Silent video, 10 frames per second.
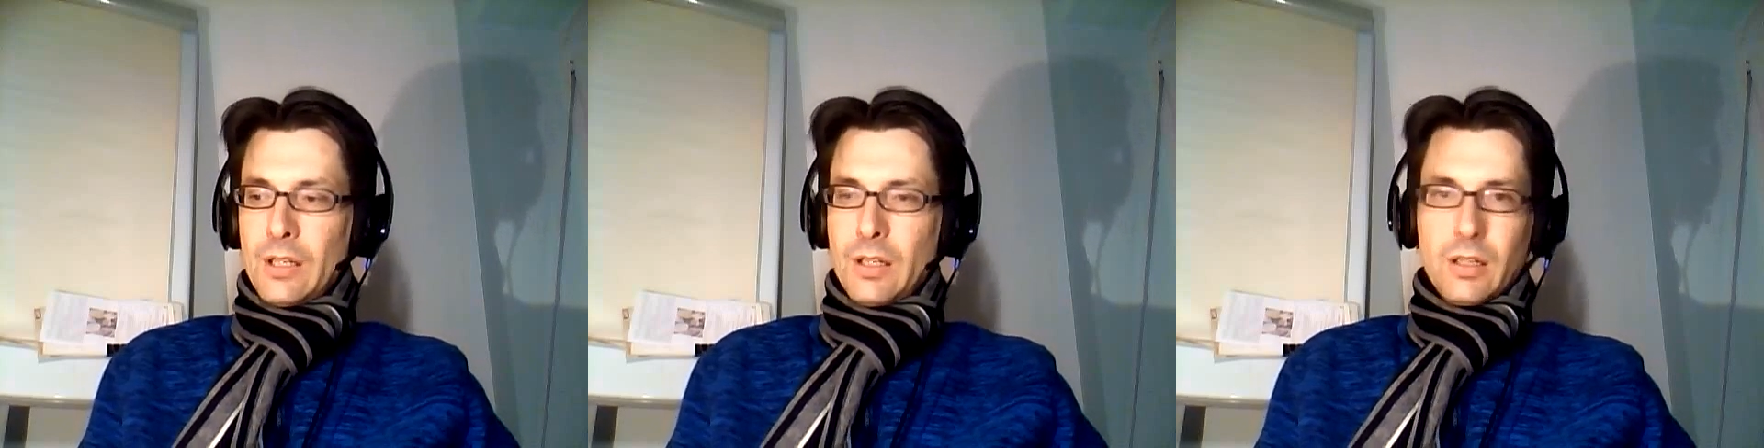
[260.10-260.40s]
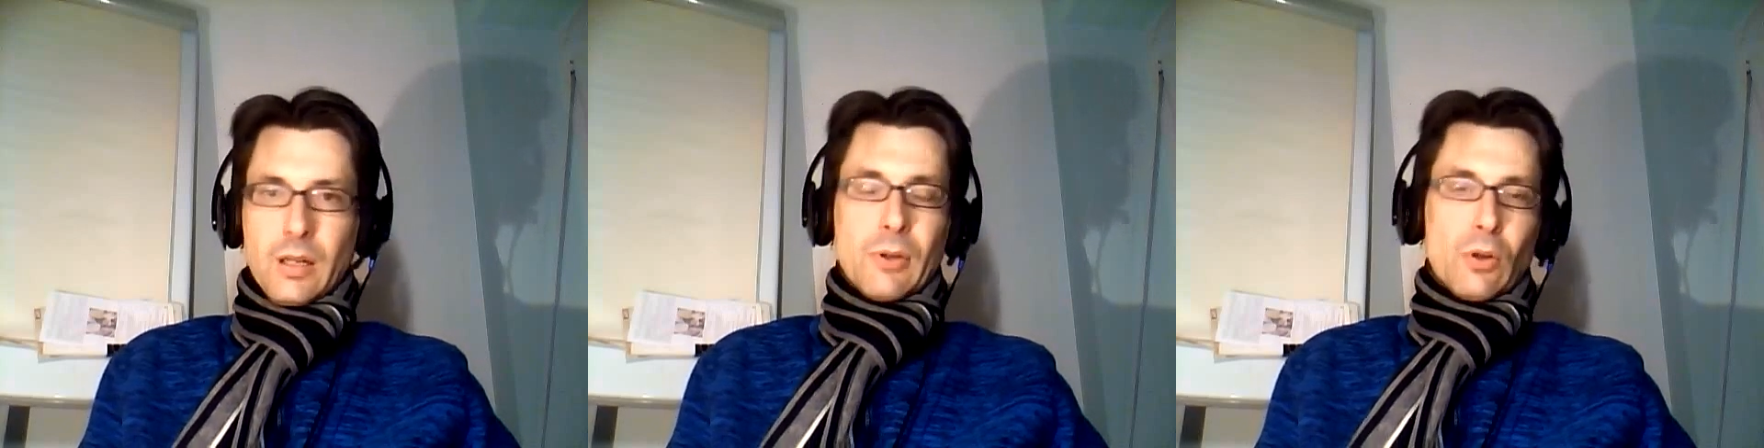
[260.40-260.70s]

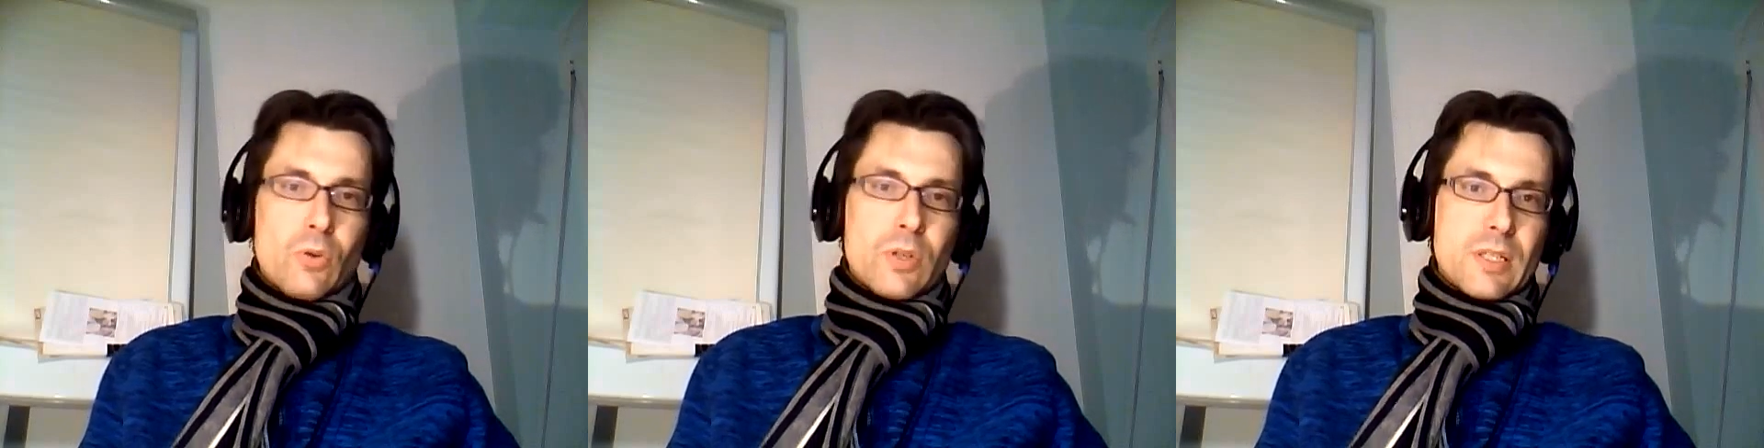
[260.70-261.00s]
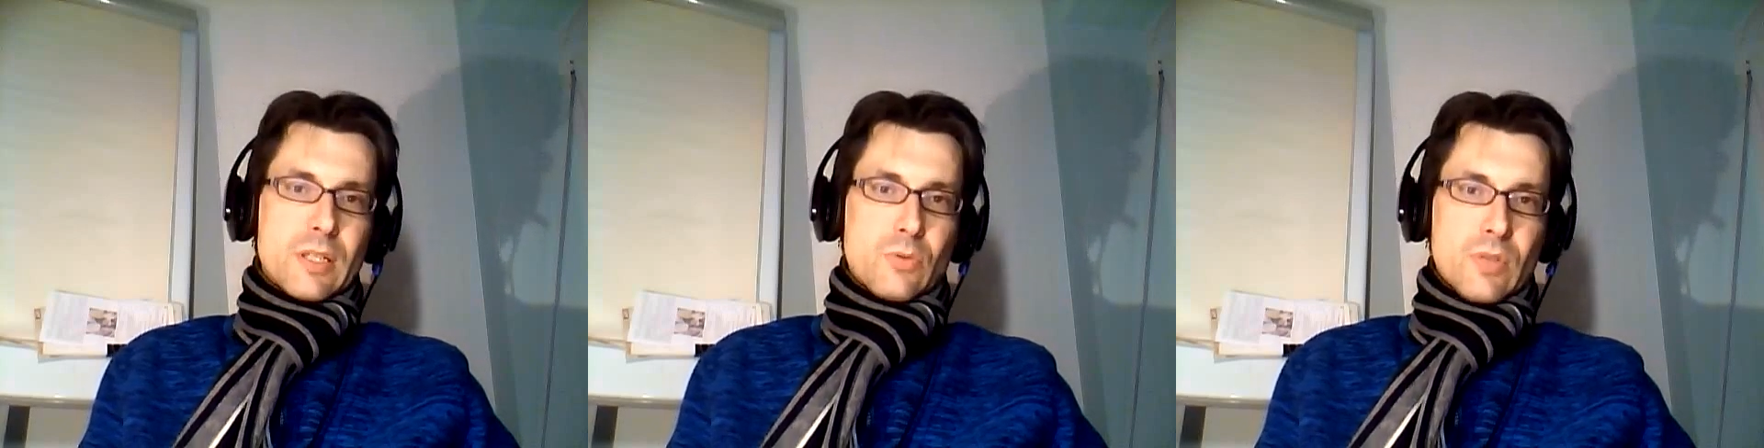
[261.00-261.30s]
Äh, kann man noch
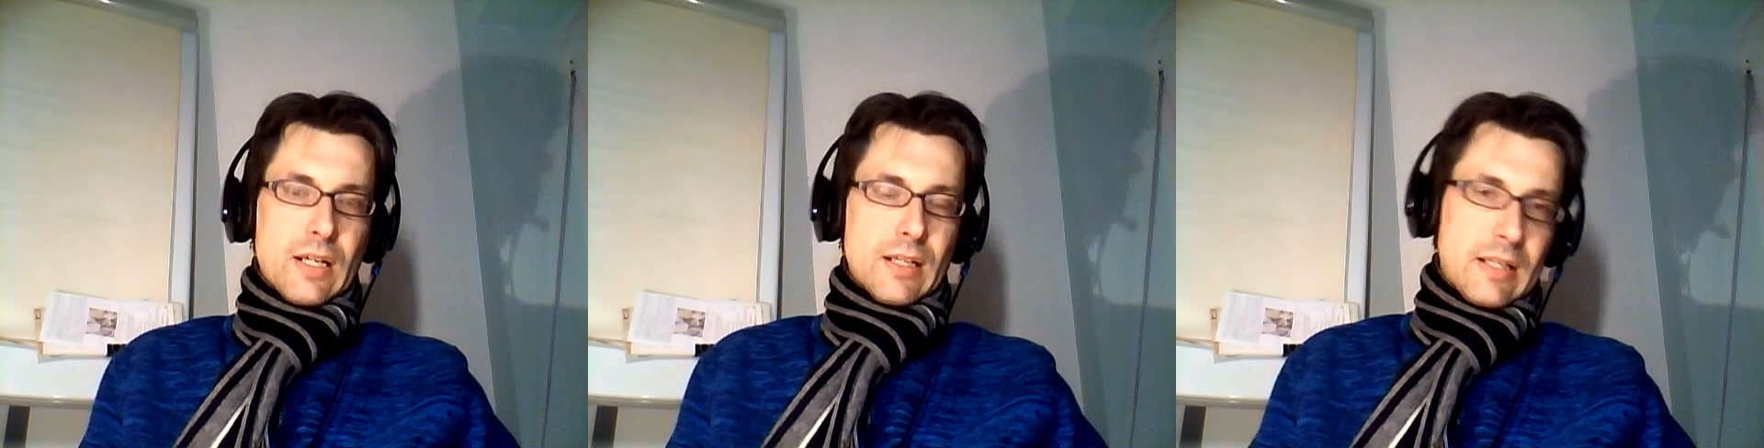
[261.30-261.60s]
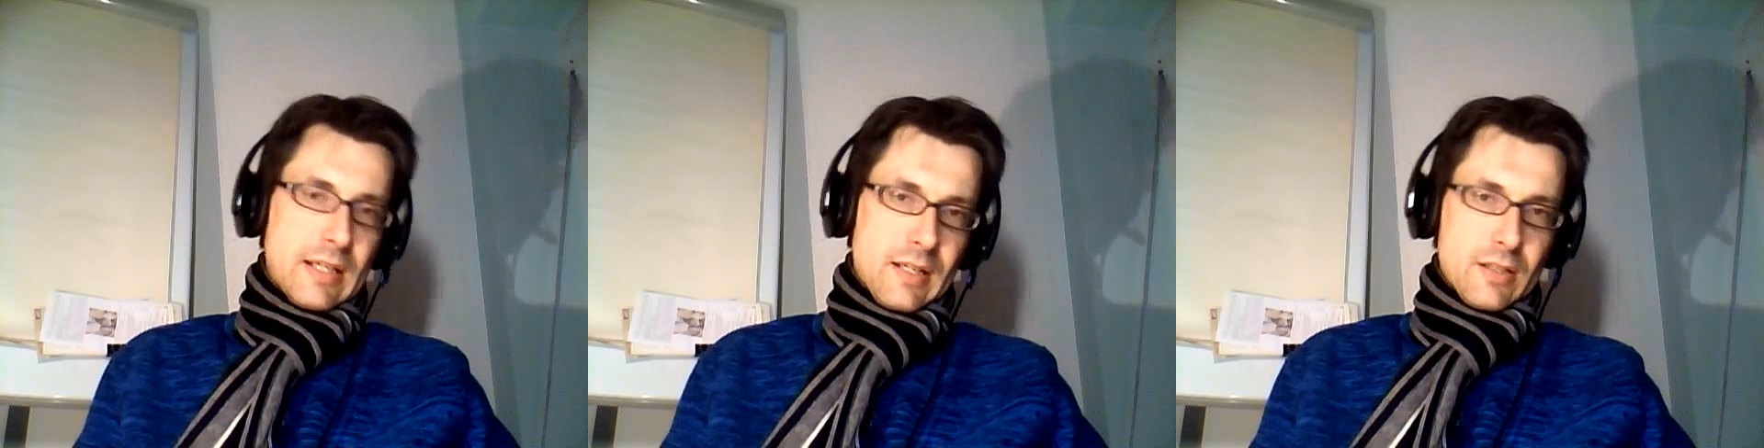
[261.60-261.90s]
kurz dazu sagen,
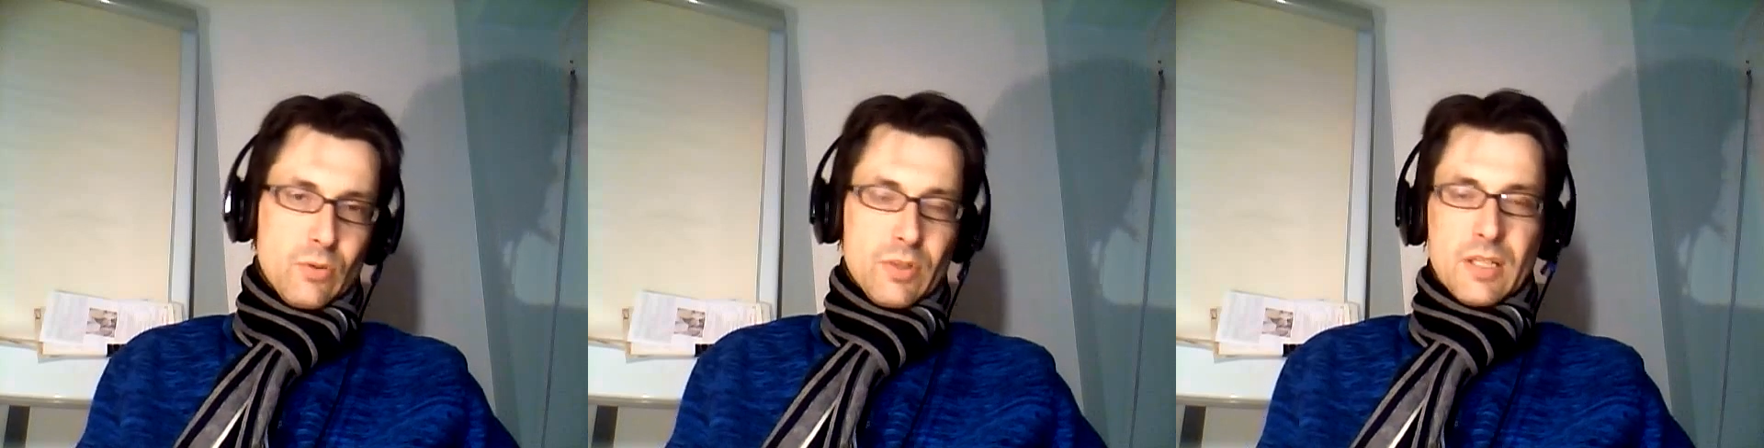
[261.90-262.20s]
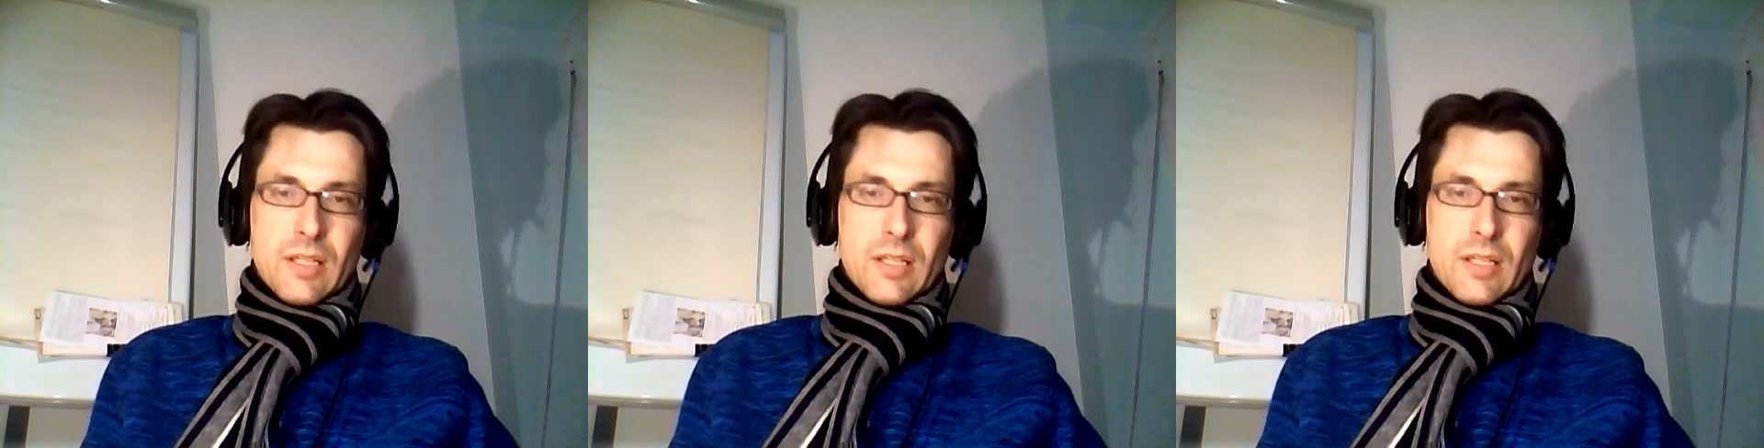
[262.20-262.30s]
kleiner Exkurs,